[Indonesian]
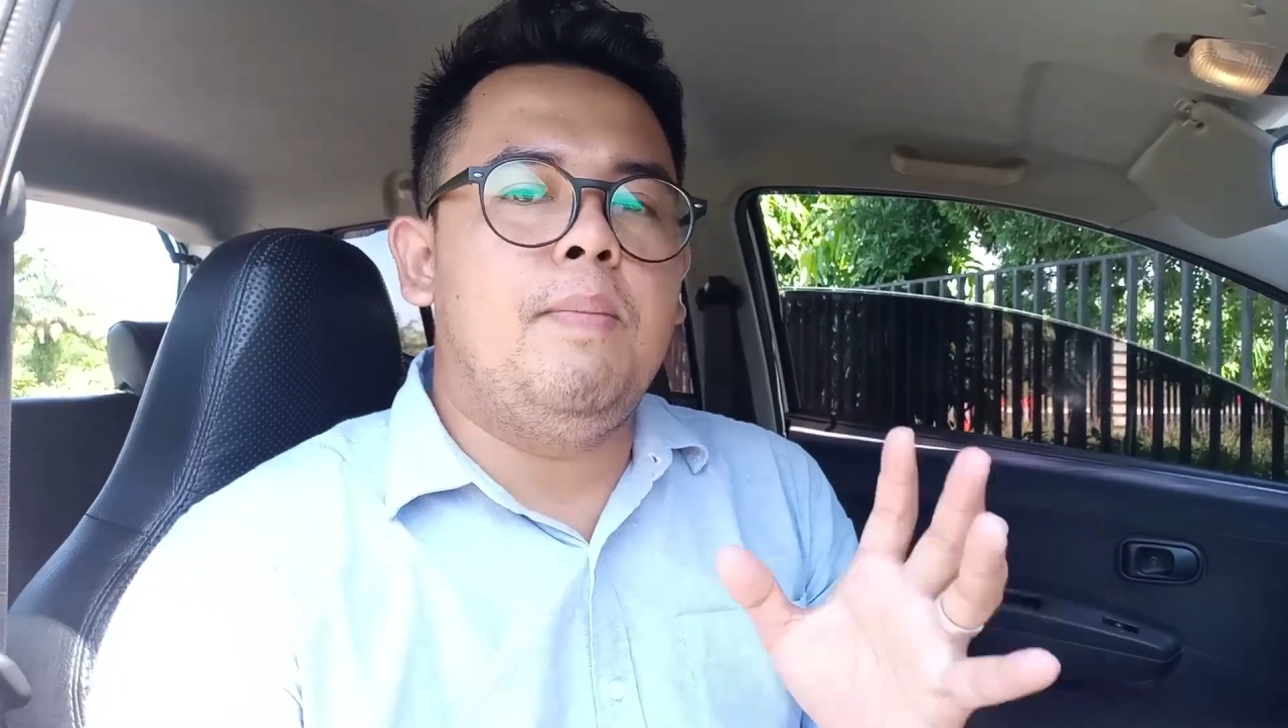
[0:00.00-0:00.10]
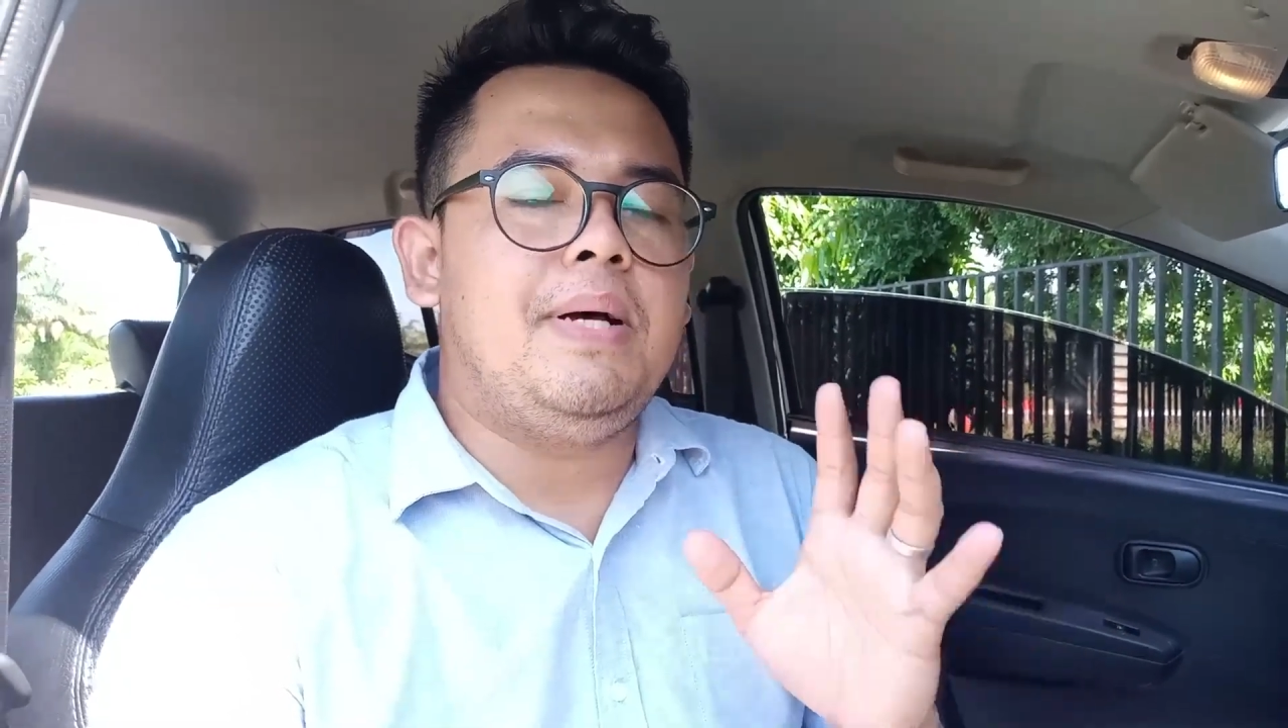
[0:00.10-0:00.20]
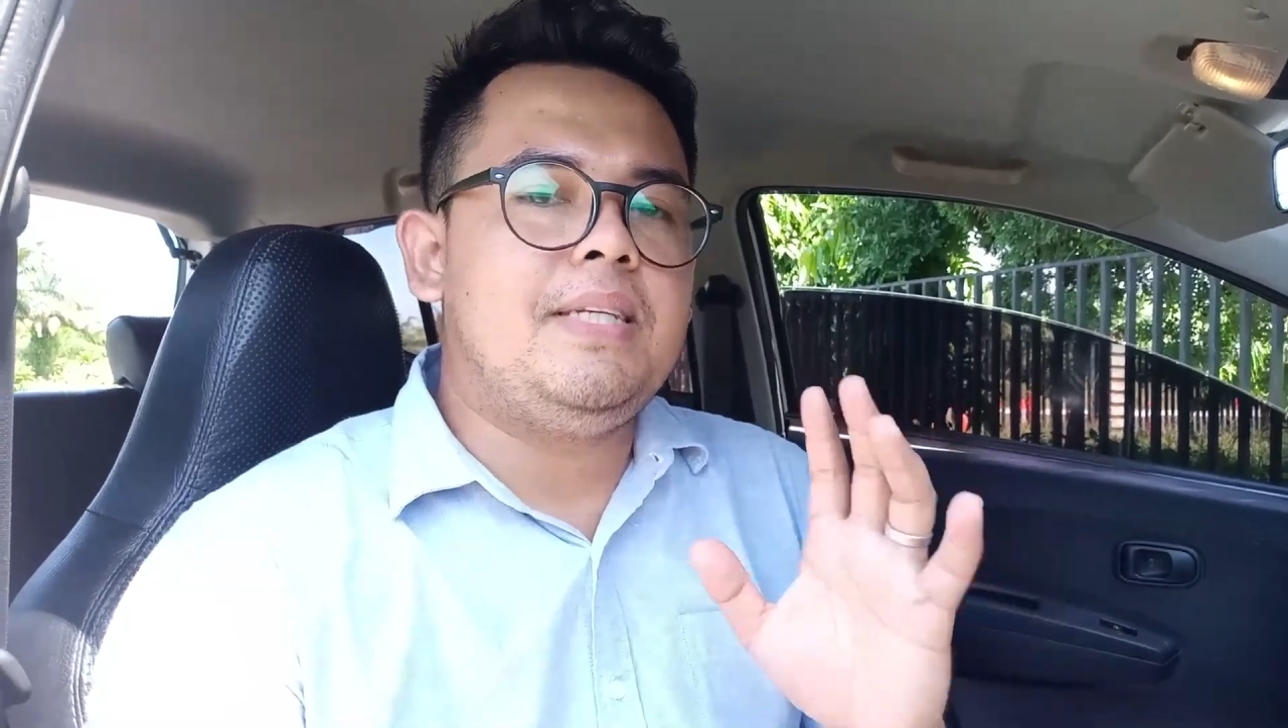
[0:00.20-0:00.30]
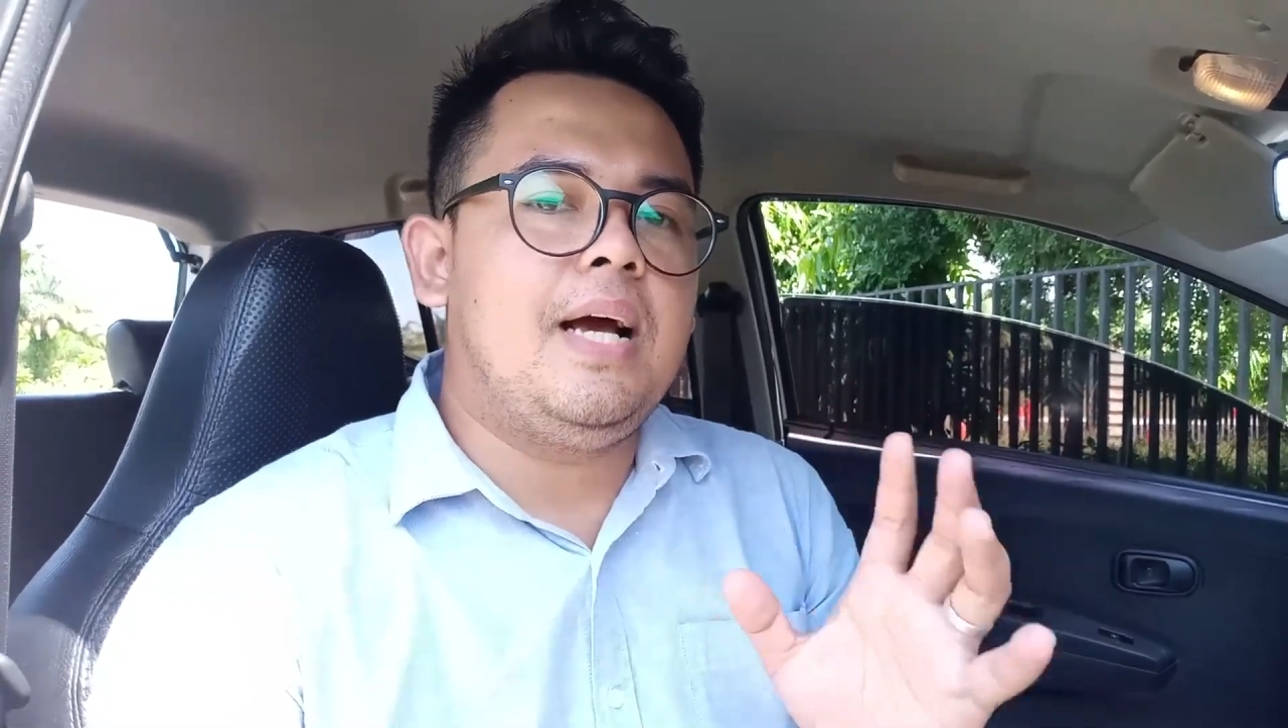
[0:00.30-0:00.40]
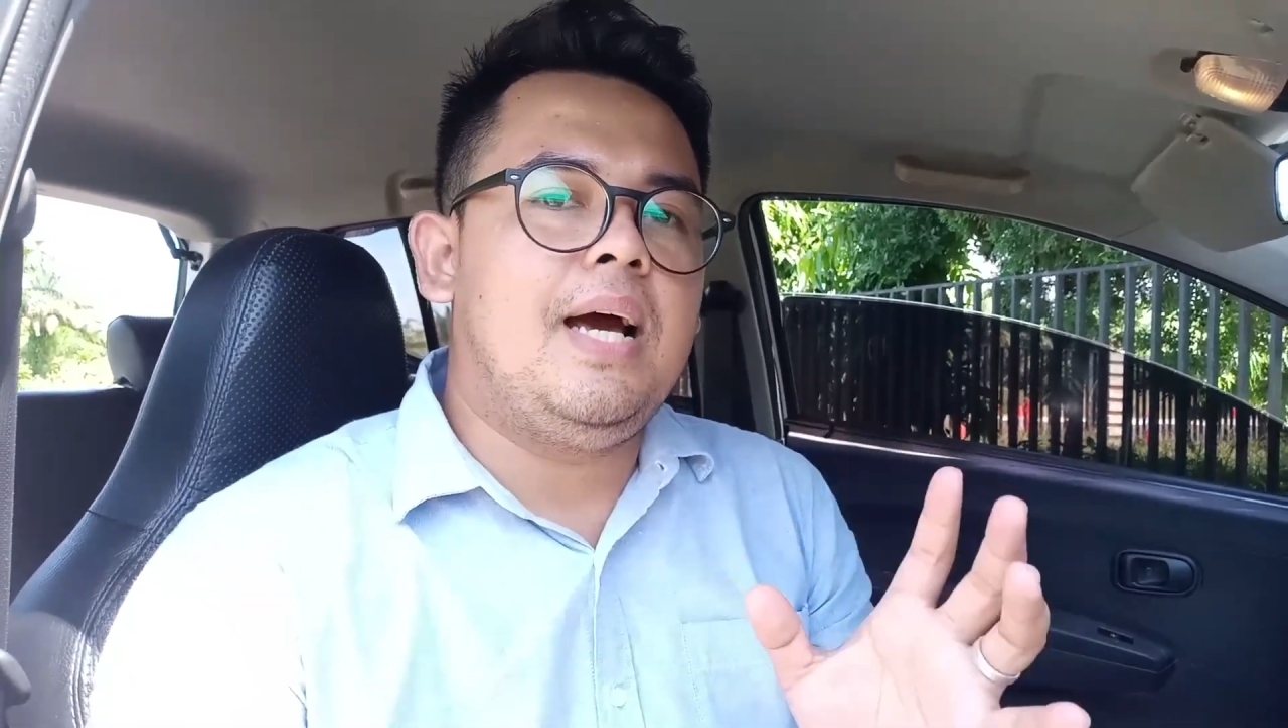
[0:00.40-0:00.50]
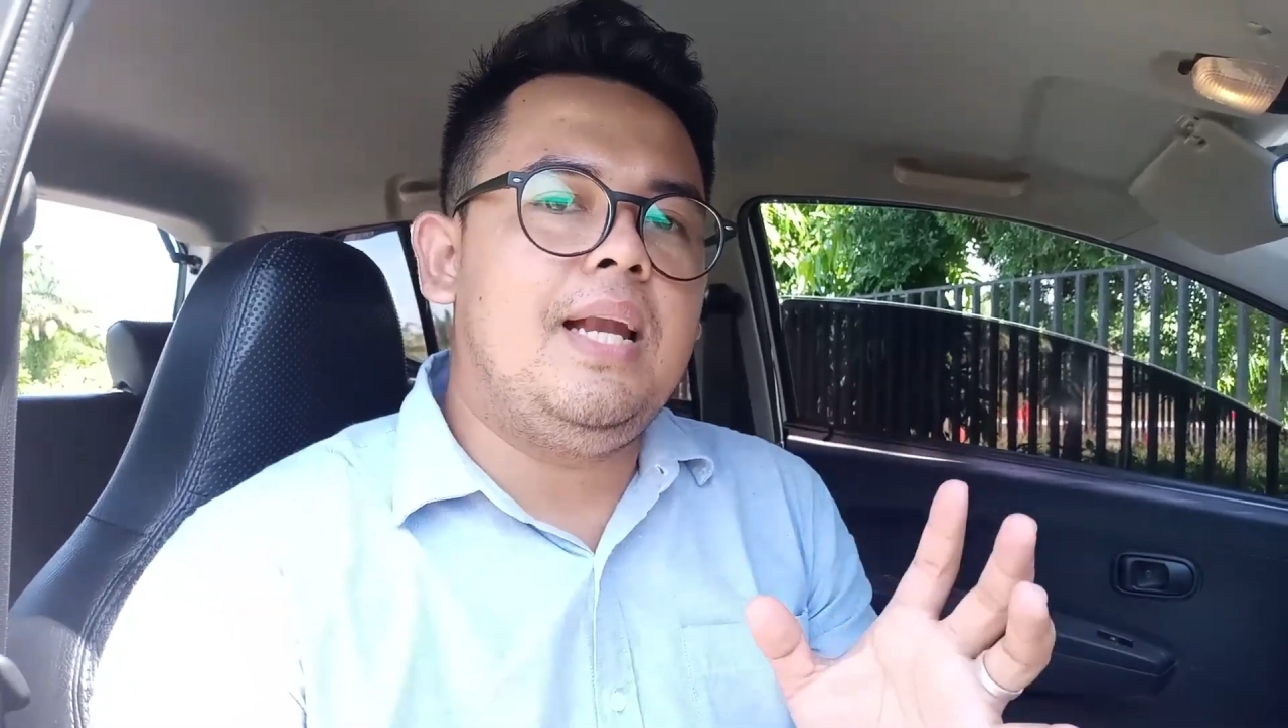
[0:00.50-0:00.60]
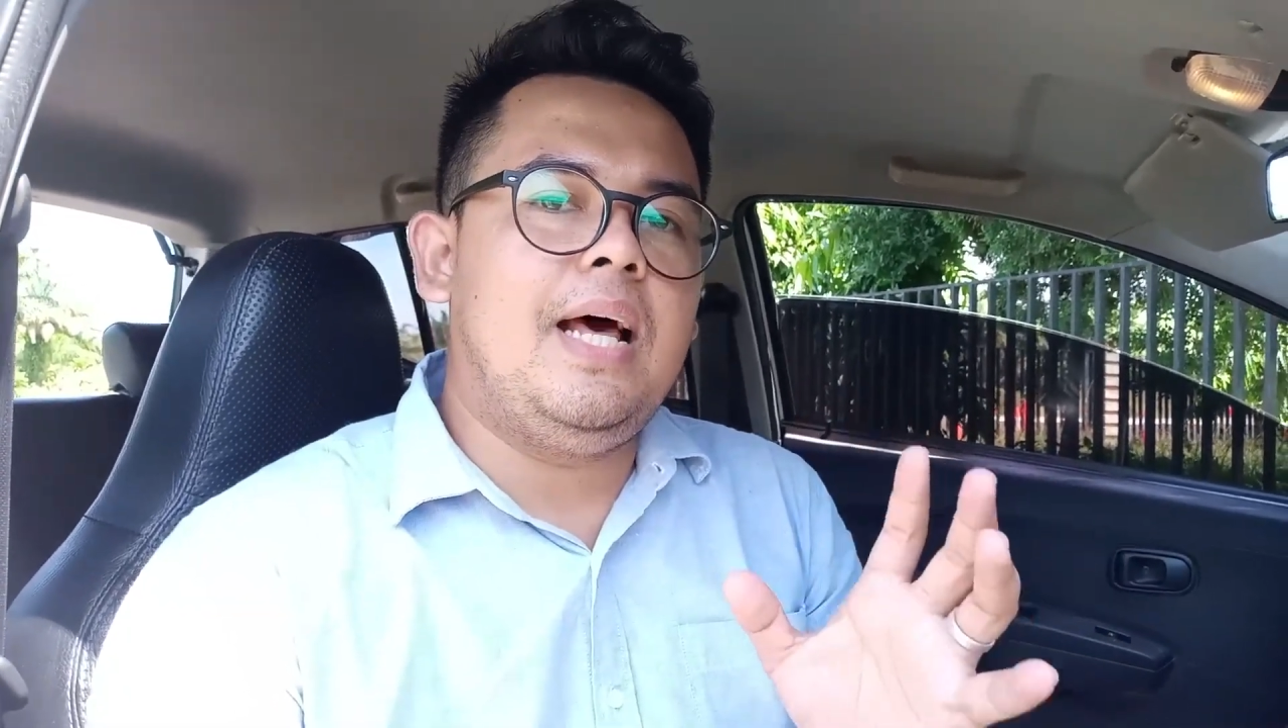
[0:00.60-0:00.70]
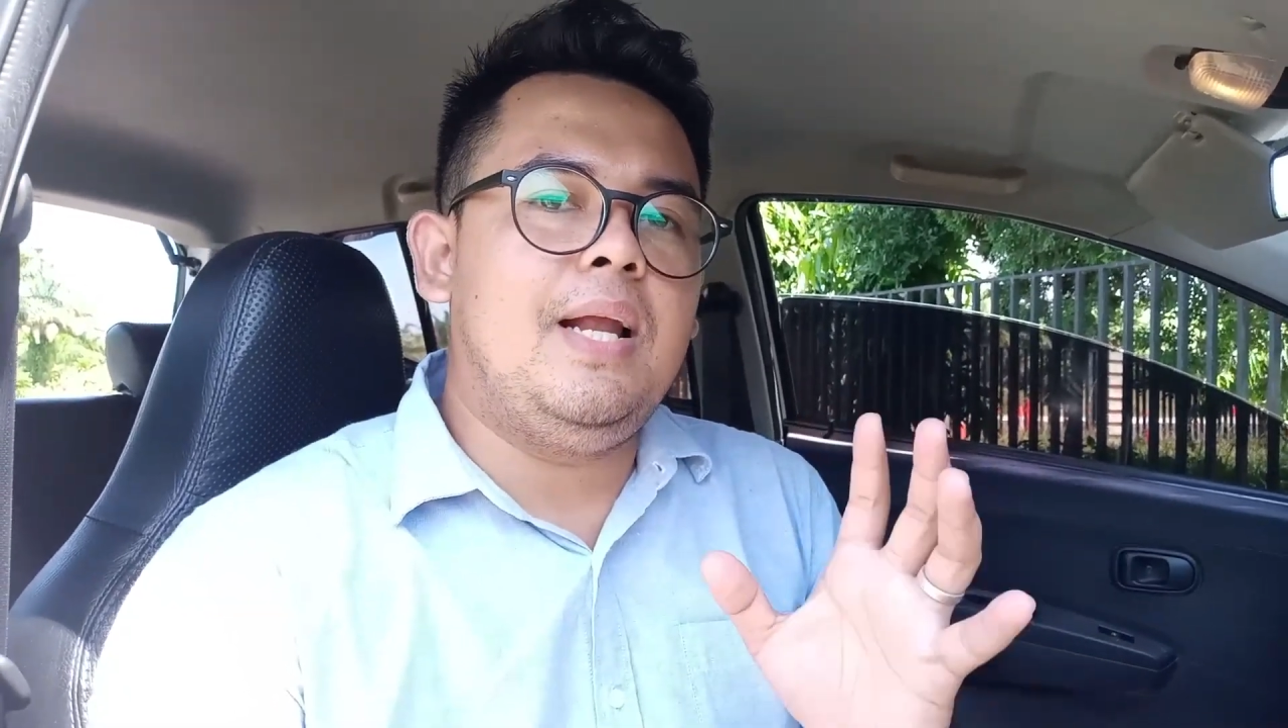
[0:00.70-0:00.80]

pemasangan